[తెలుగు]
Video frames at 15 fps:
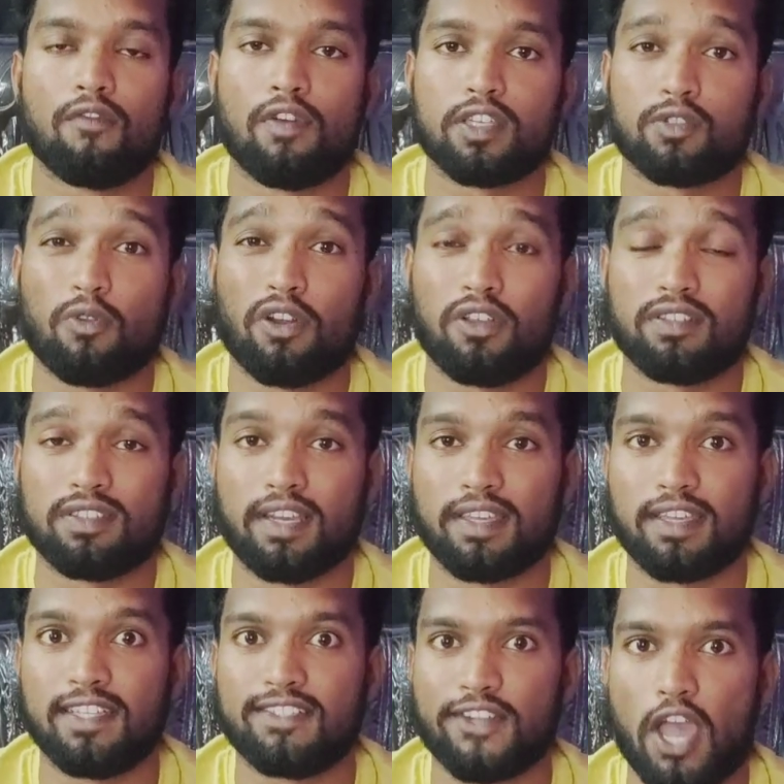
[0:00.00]
ఫస్ట్ వన్
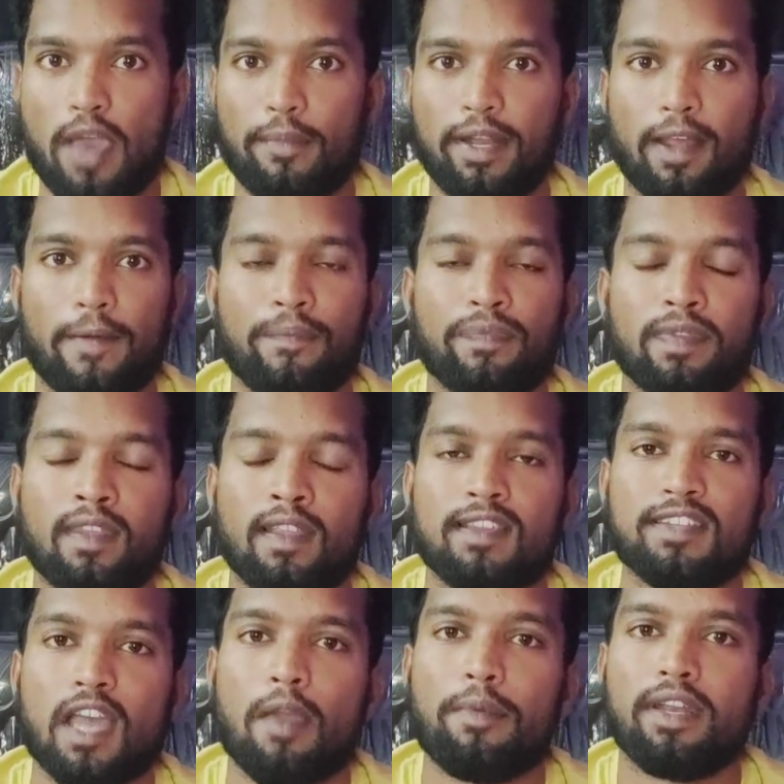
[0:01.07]
వచ్చేసరికి స్టామినా
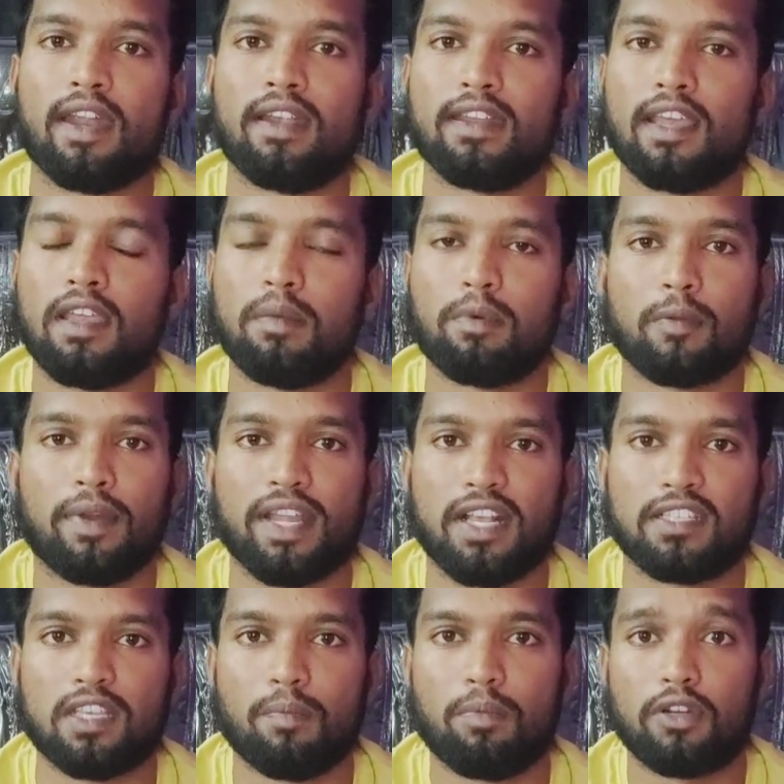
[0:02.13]
స్టామినా అంటే ఇప్పుడు మన
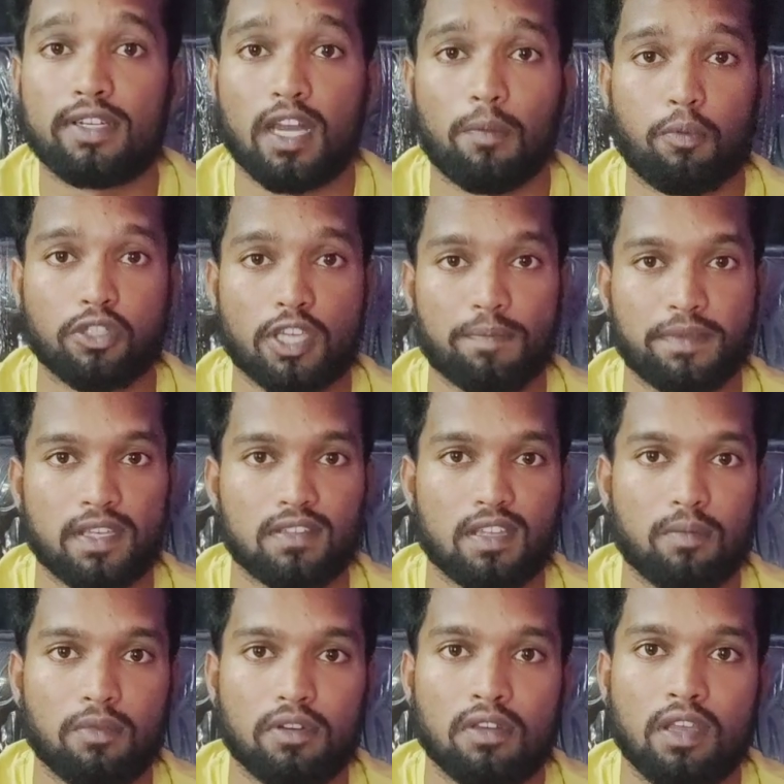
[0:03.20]
ఎగ్జాంపుల్ టెన్ పుషప్
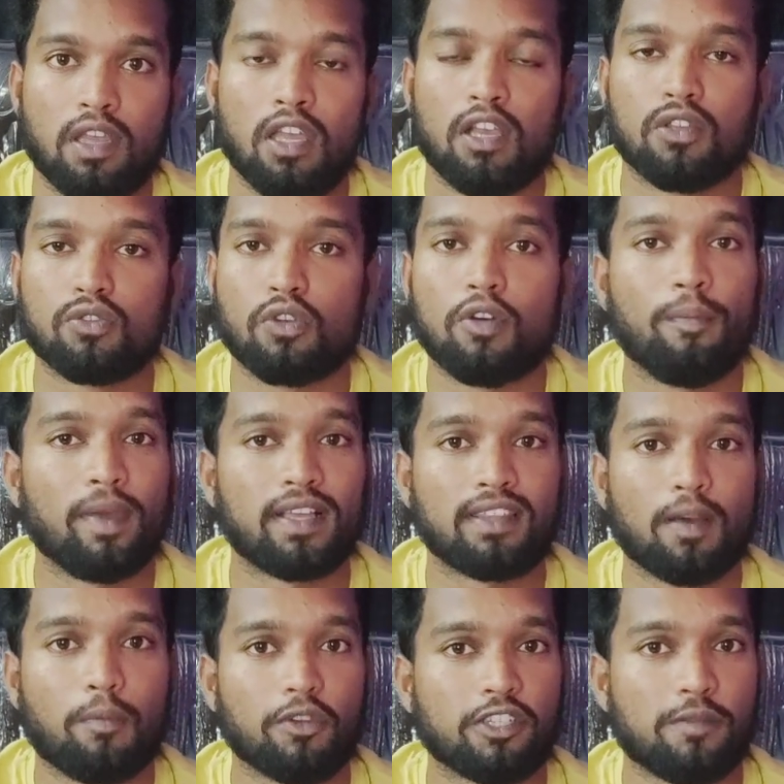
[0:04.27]
చేస్తాము సో
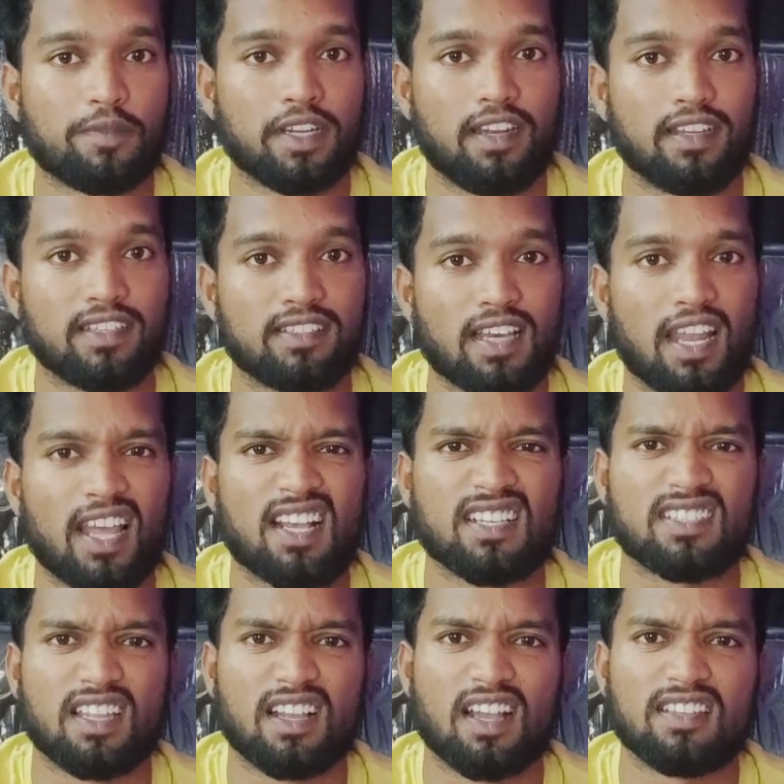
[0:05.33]
మిగతా పుషప్ చేయడానికి చాలా
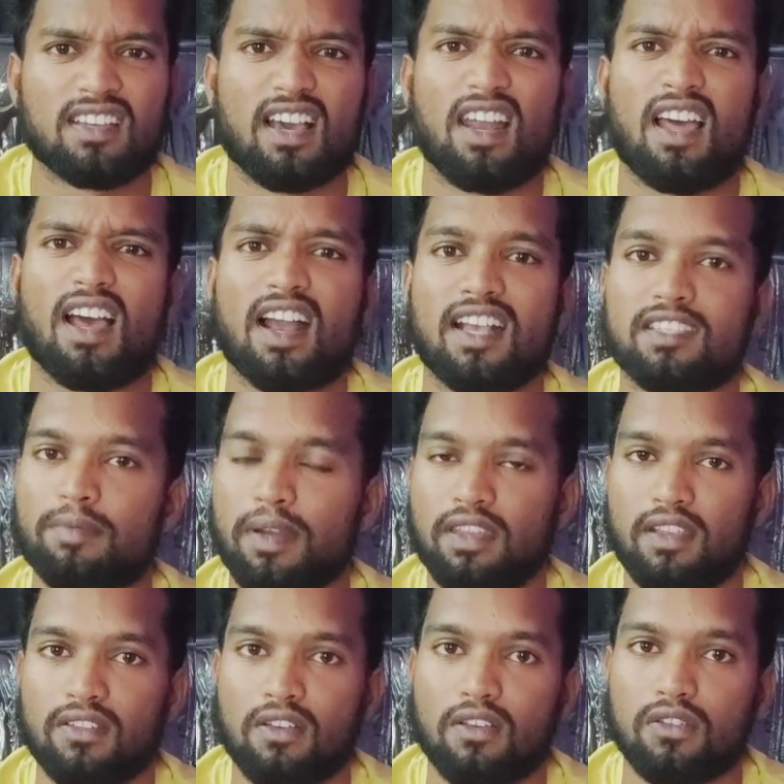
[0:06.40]
కష్టంగా చాలా కష్టపడి
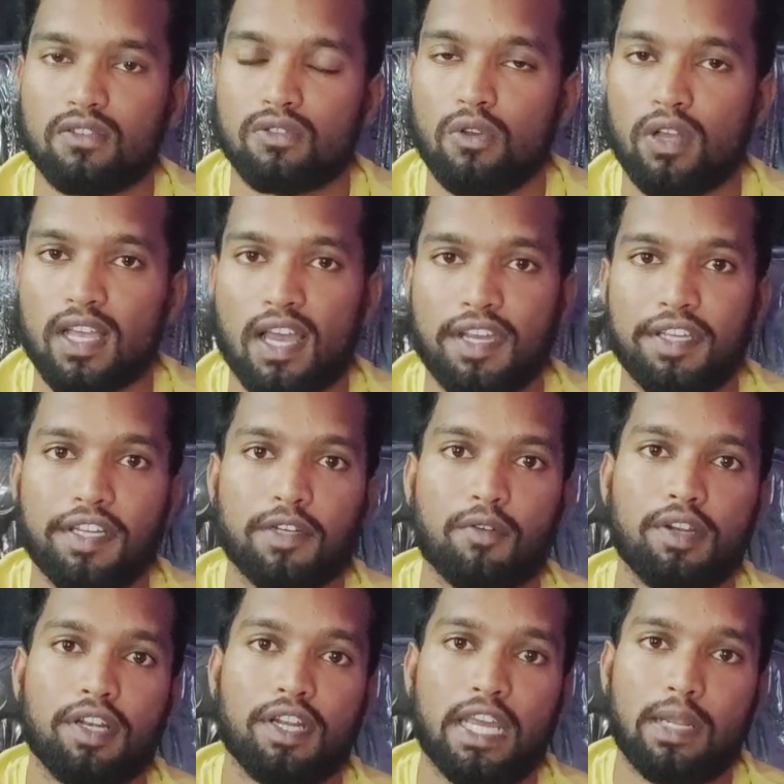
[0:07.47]
తీస్తాం సో కానీ
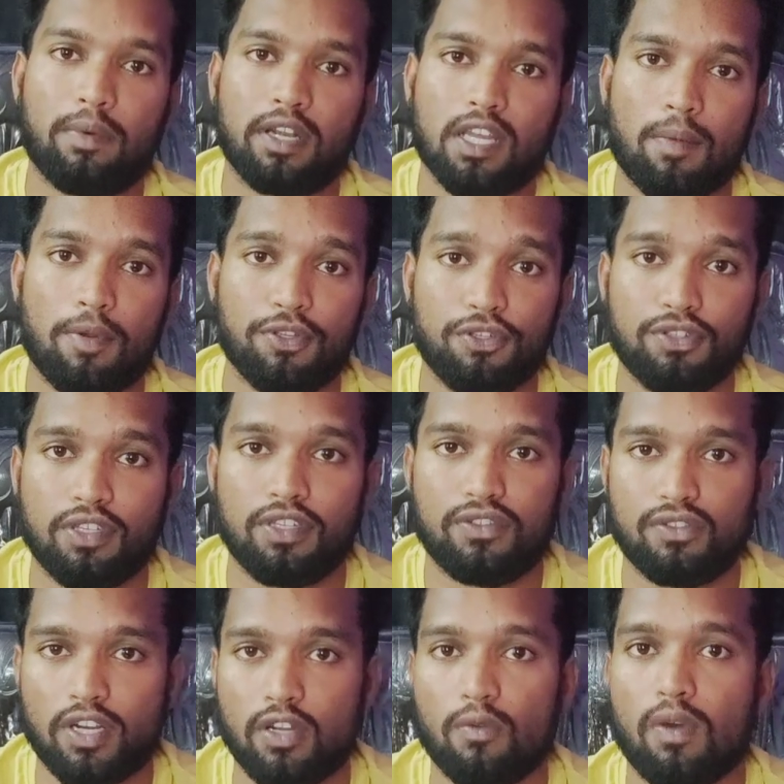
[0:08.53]
ఇటువంటి డైనమో ట్యాబ్లెట్స్ యూజ్
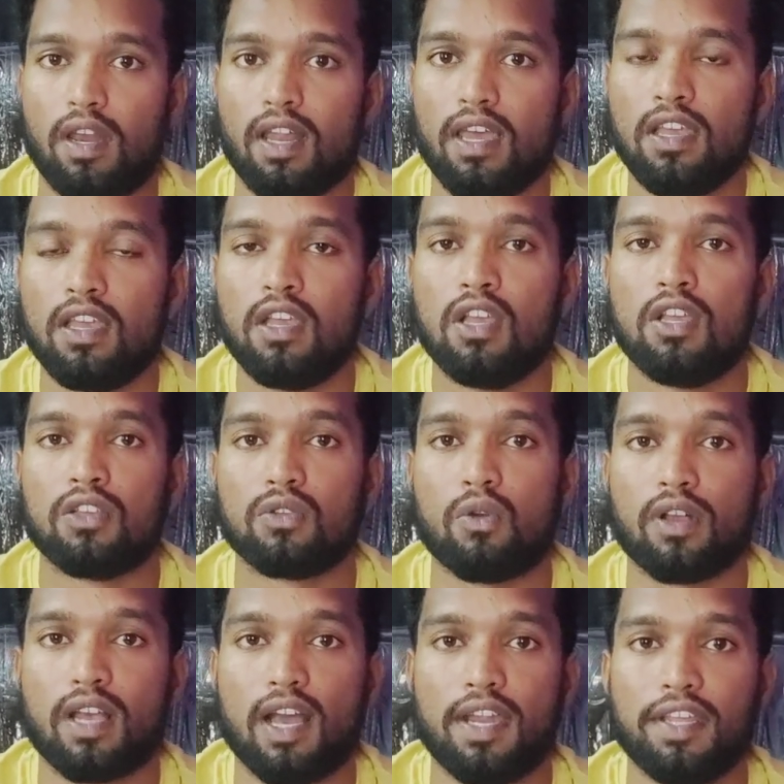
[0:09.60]
చేయడం వల్ల సో
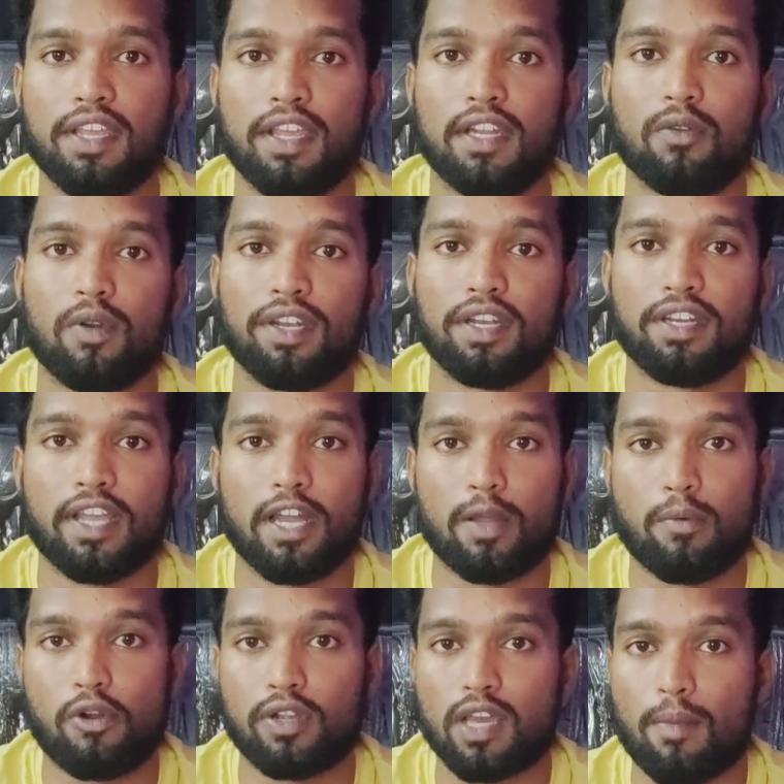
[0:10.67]
కానీ ఇటువంటి
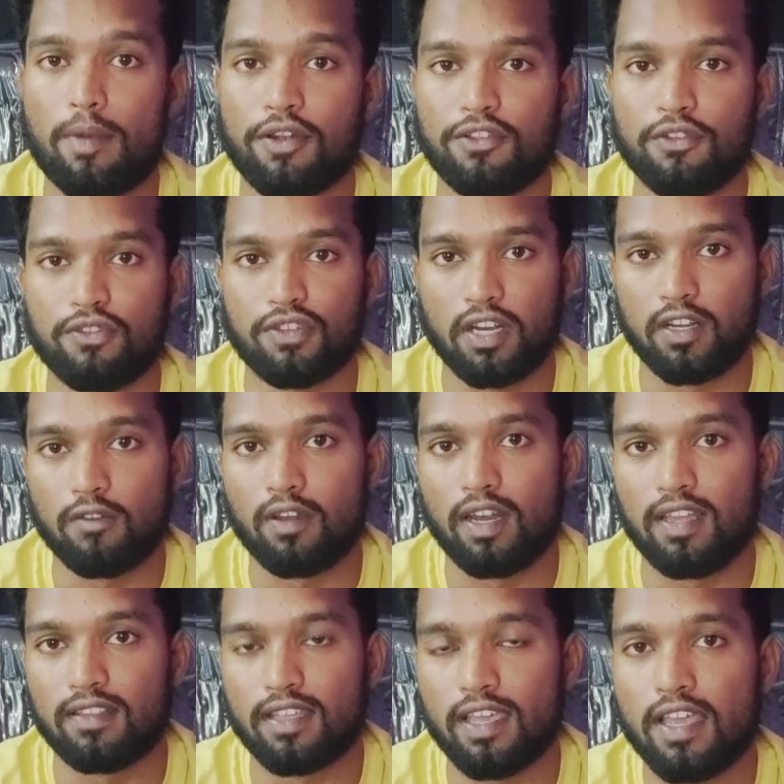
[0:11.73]
డైనమో ట్యాబ్లెట్స్ యూజ్ చేయడం వల్ల
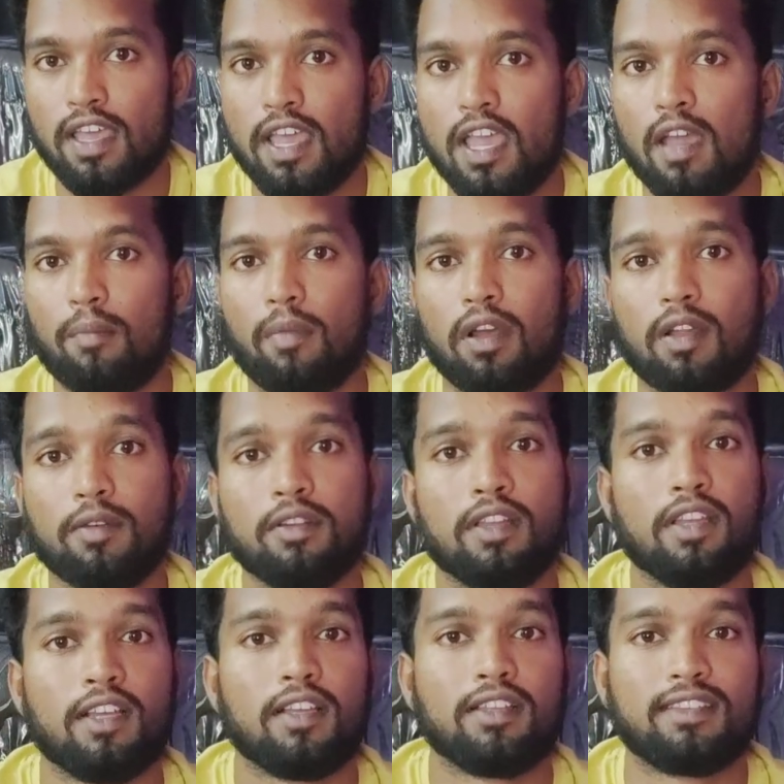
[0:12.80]
అయితే మనం
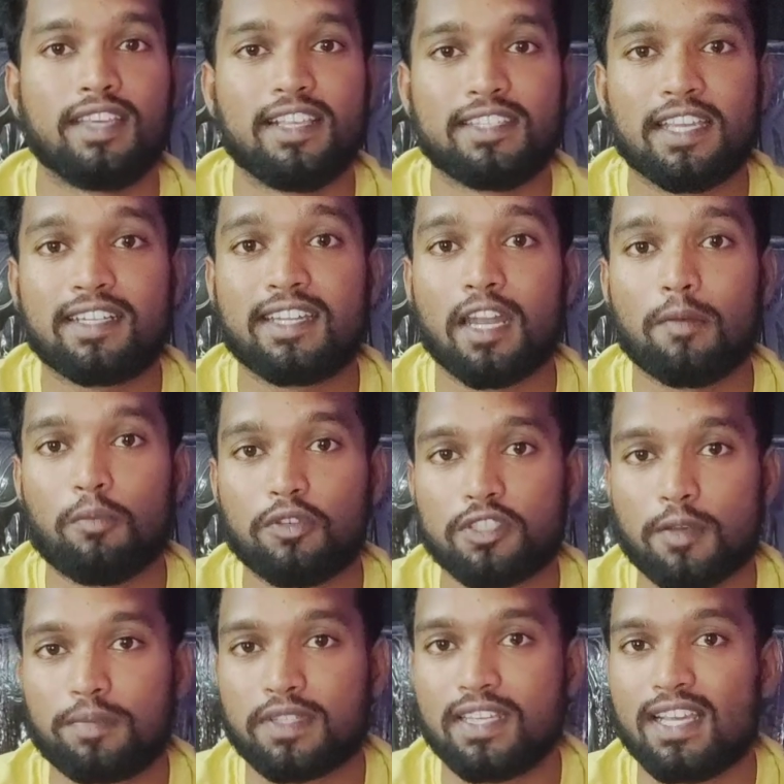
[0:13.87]
తీసే టెన్
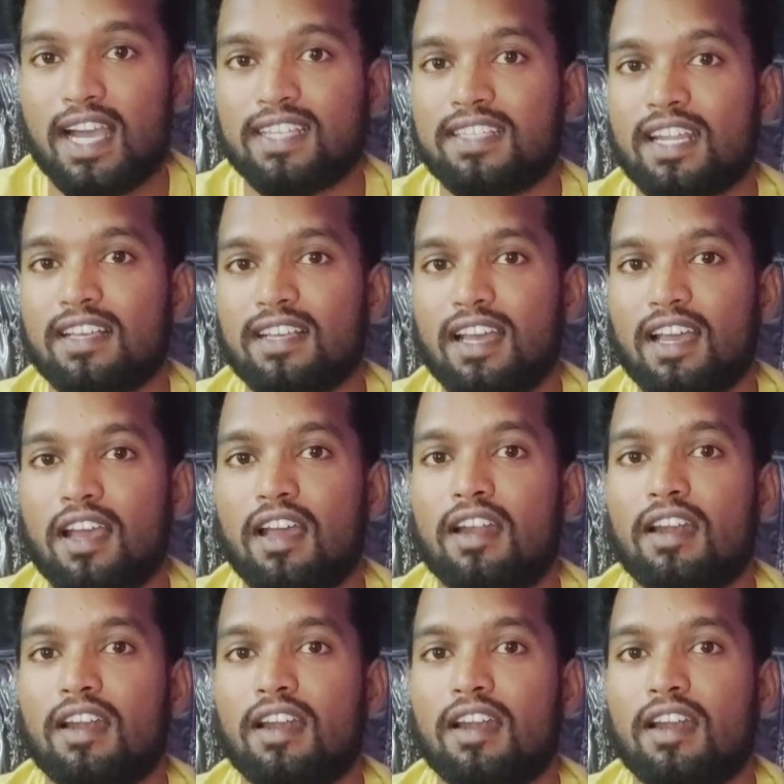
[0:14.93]
పుషప్స్కి అదనంగా